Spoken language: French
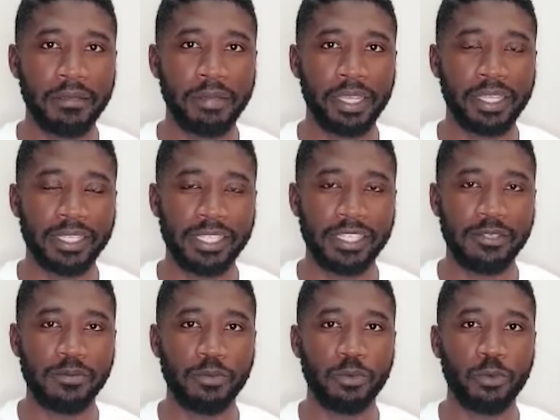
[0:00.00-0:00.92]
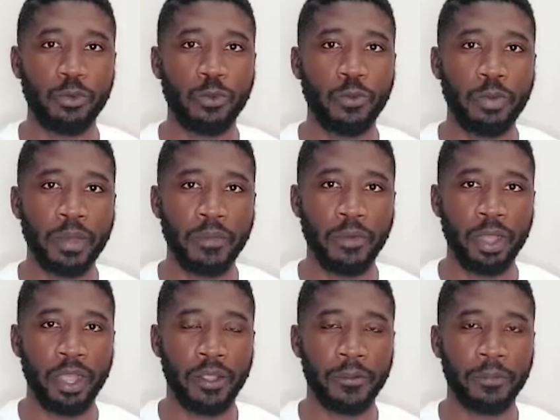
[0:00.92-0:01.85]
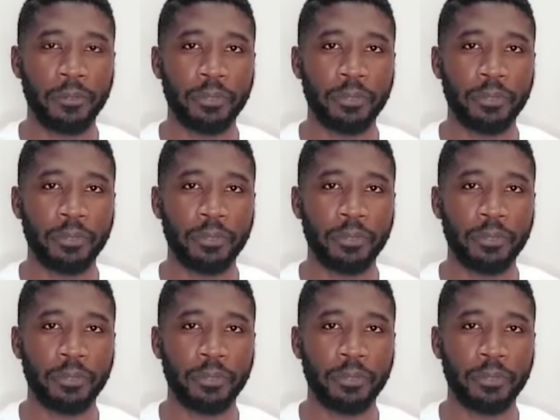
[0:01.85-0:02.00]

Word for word: précise pour le mémoire.